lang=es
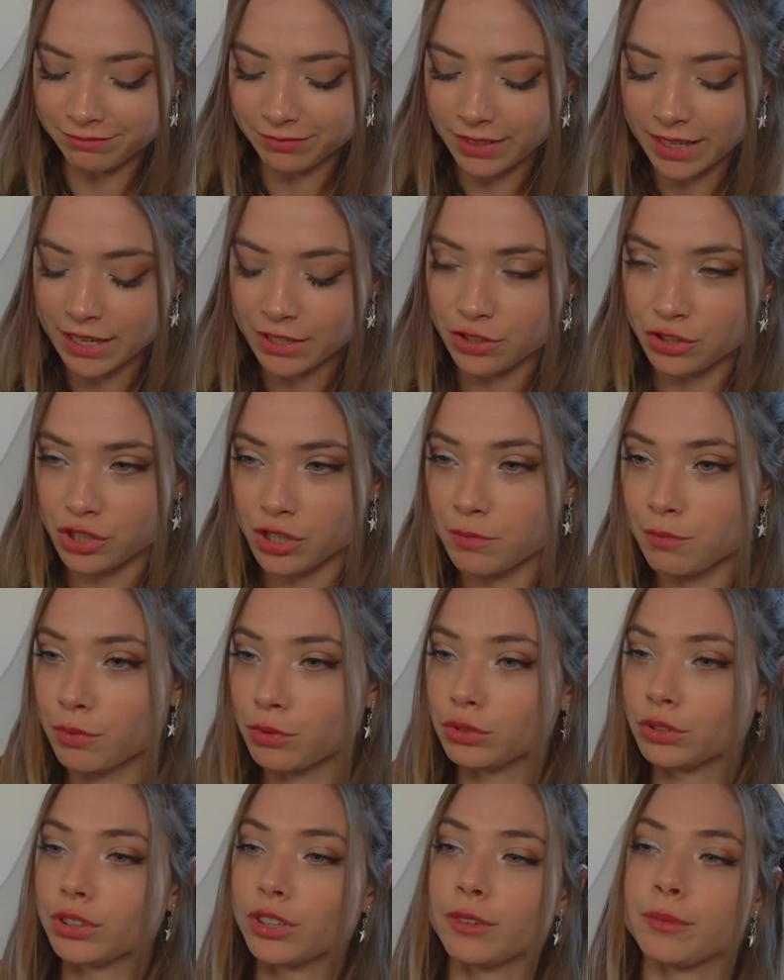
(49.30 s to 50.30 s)
eso es el
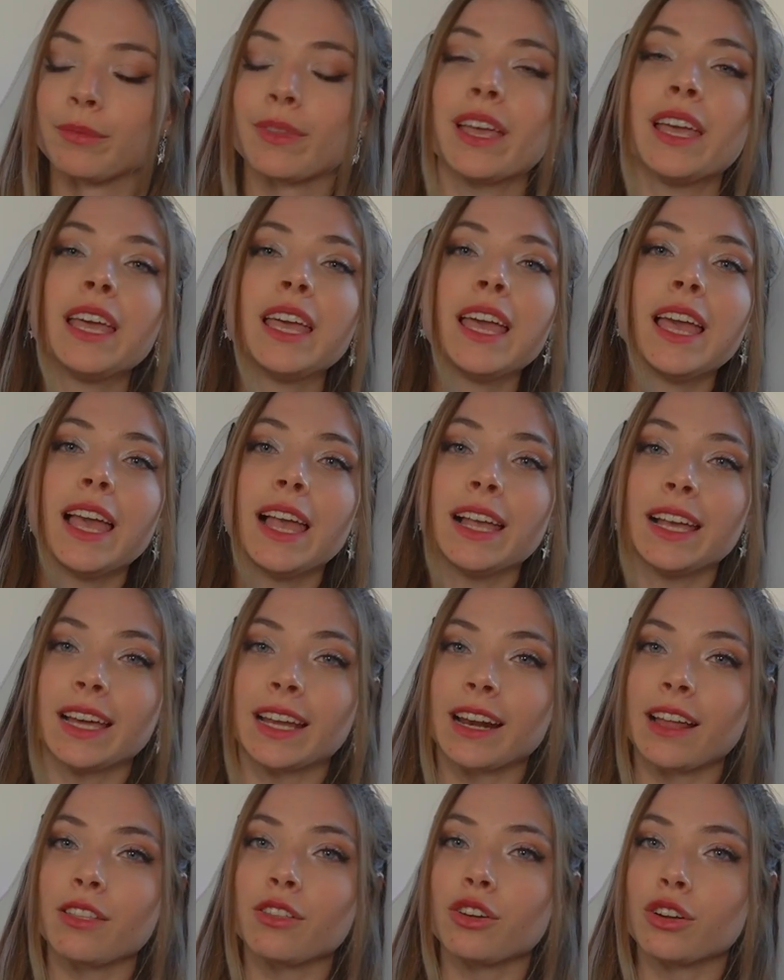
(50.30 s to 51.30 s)
punto. El
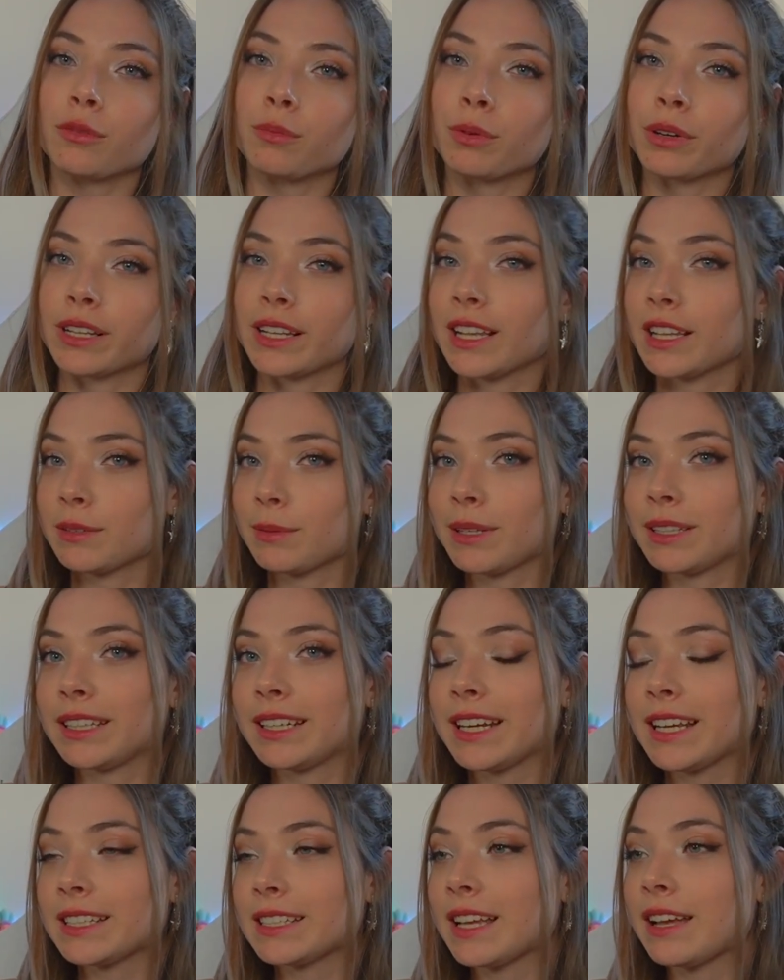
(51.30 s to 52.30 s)
cargador, porque las
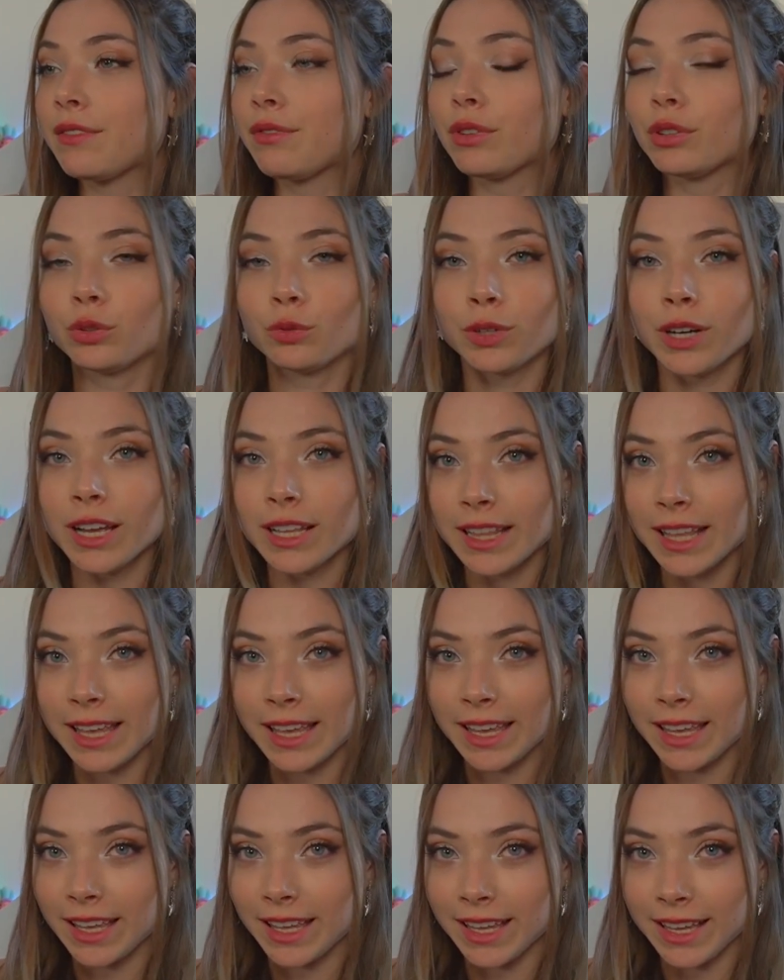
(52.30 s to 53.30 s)
baterías de iPhone duran
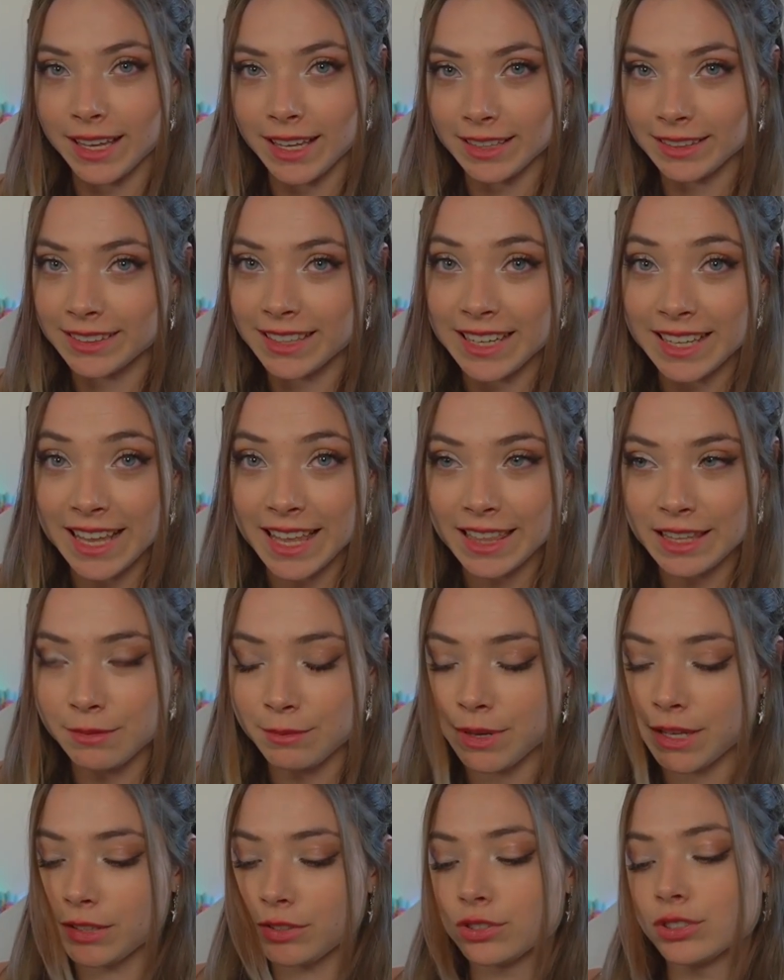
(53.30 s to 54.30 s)
eh, entre nada y
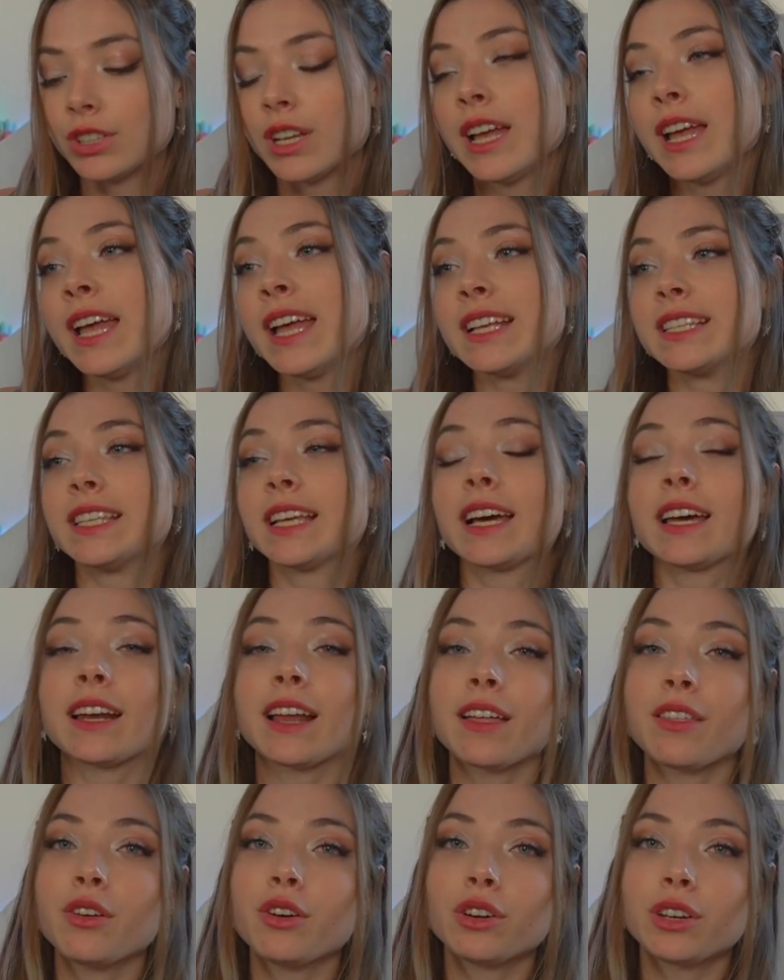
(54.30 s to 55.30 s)
menos. Este
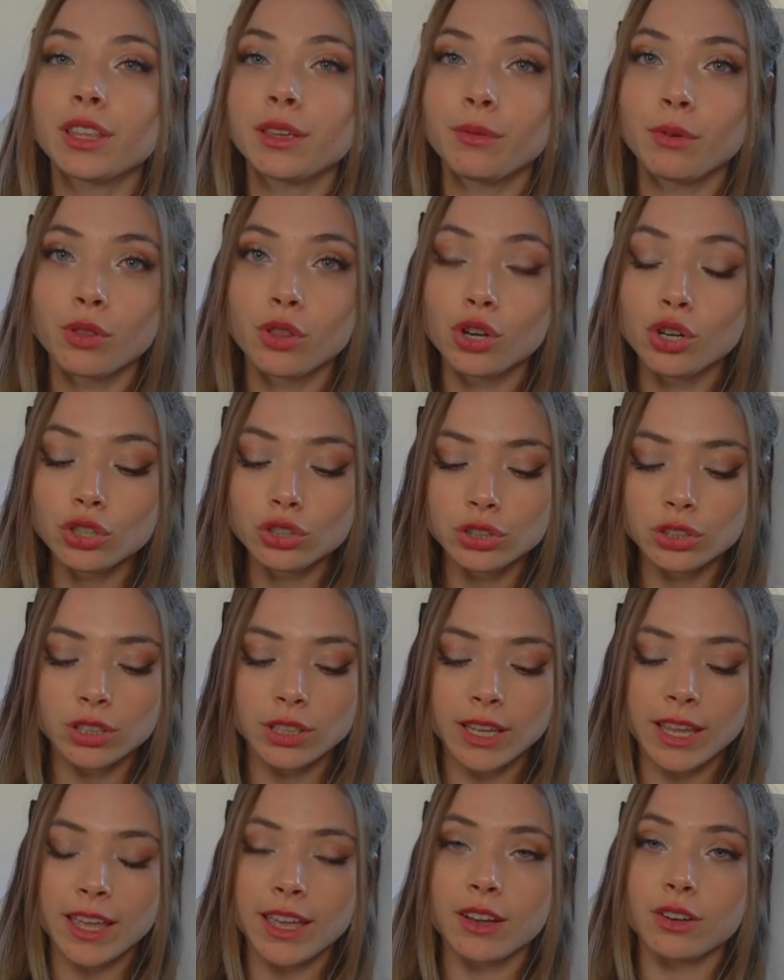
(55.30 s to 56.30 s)
cargador llevo dos,
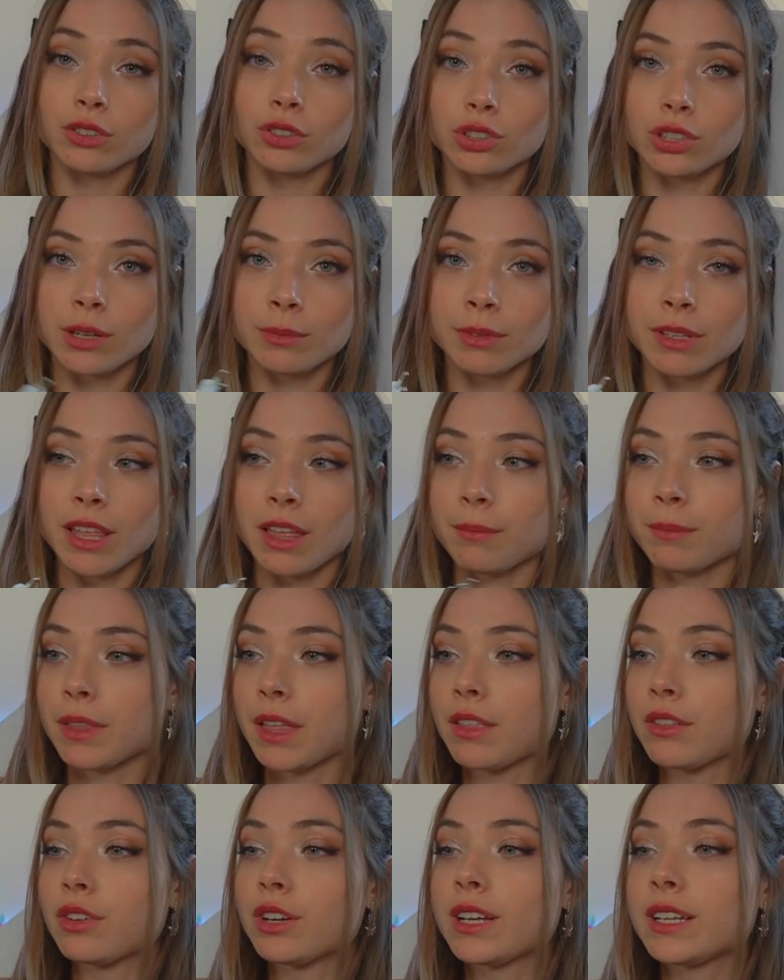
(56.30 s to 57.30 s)
con dos
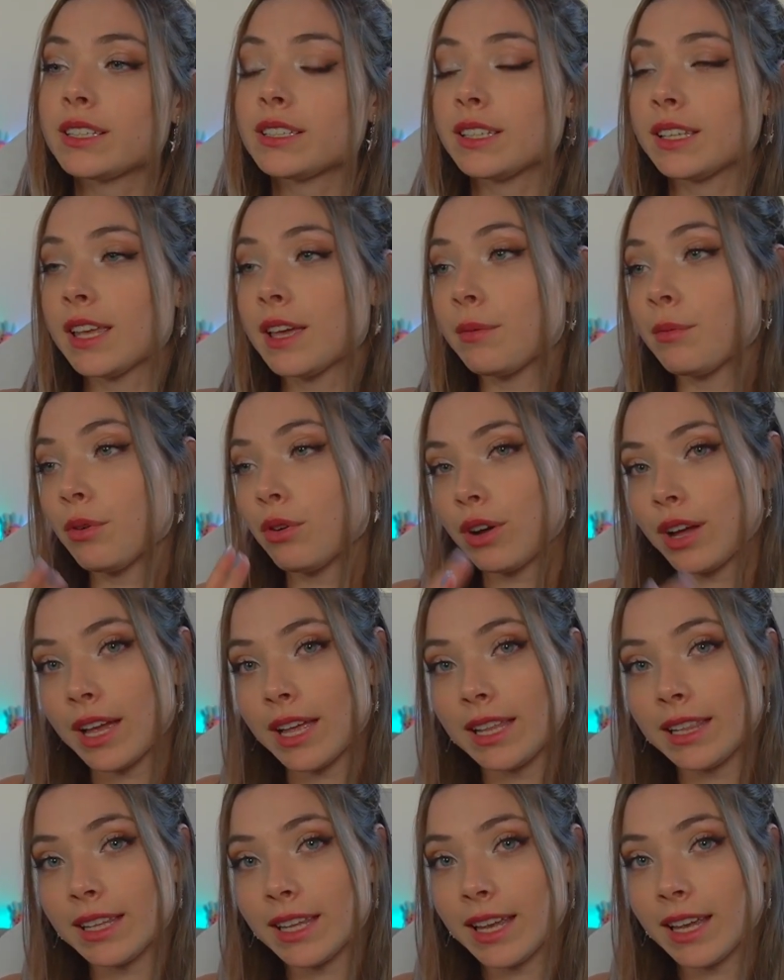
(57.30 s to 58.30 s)
adaptadores. Llevo
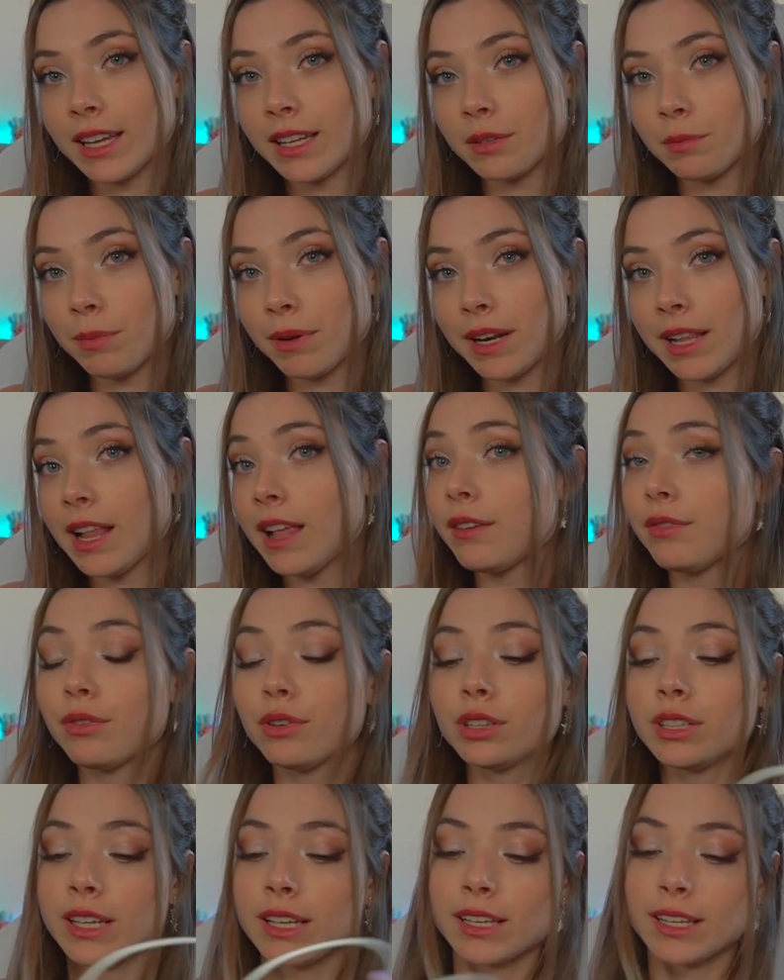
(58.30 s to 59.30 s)
el que es para el
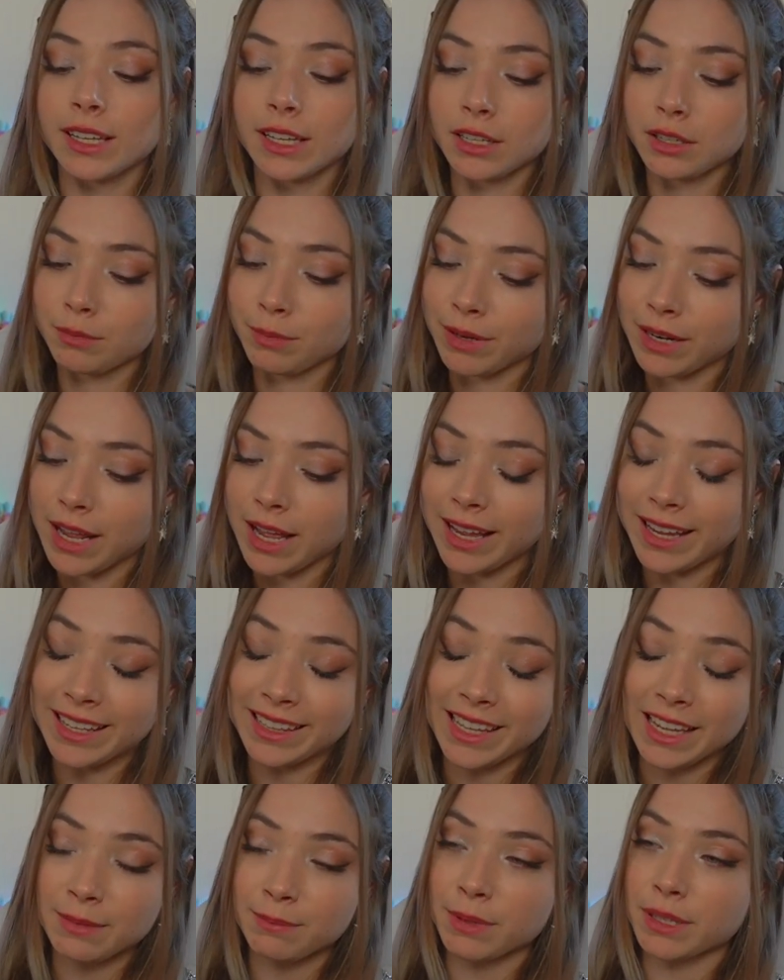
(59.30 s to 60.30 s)
iPhone y el que es para
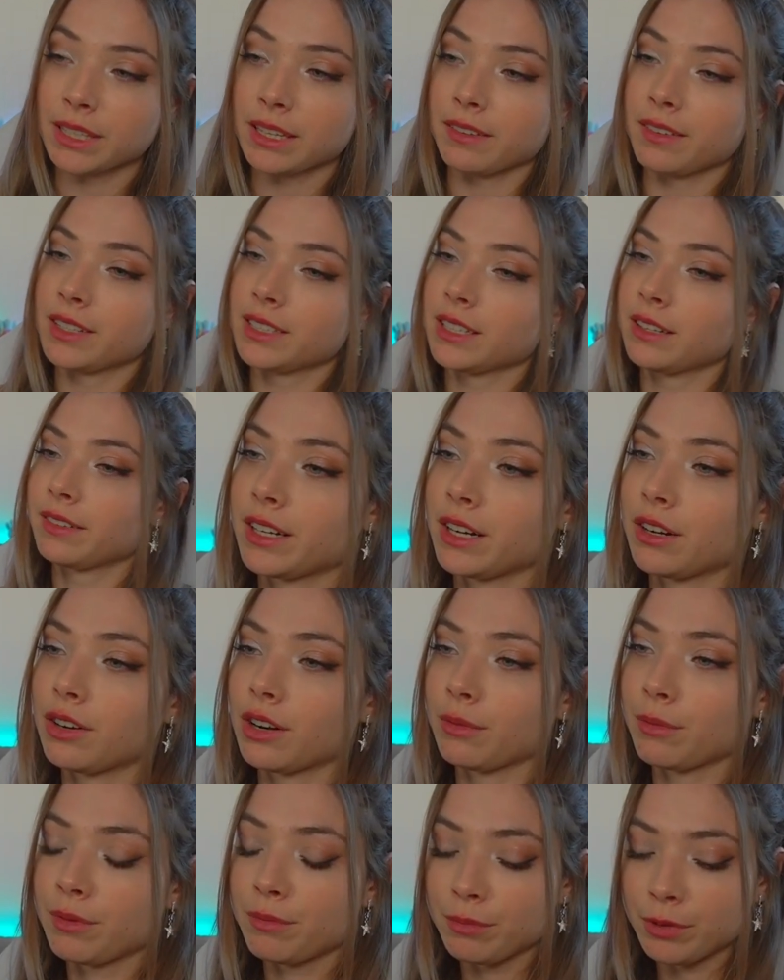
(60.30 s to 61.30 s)
el iPad que vais a
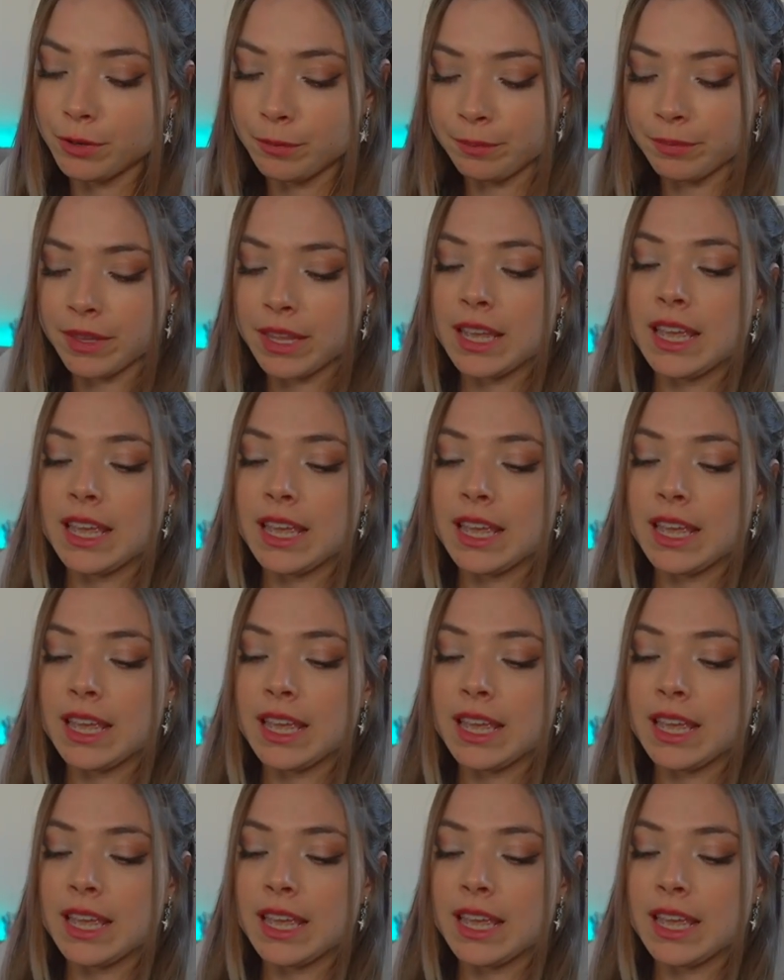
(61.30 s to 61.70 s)
ahora mismo.